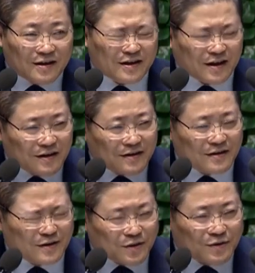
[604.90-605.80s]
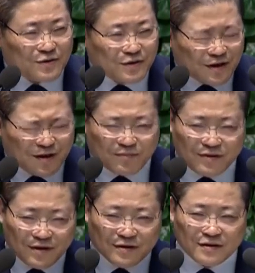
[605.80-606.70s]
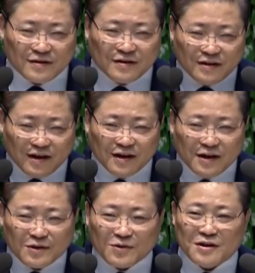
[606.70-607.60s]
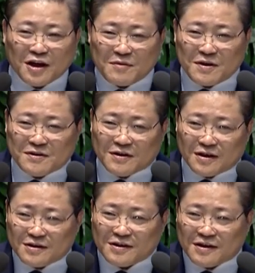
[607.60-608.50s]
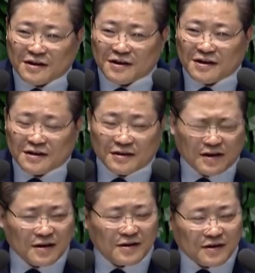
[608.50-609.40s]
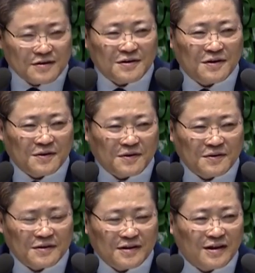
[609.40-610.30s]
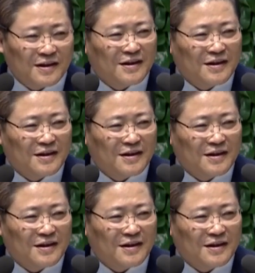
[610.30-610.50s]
이 테너 교수들이 불렀는데 또 이 KBS까지 이렇게 나가게 됐어요. 근데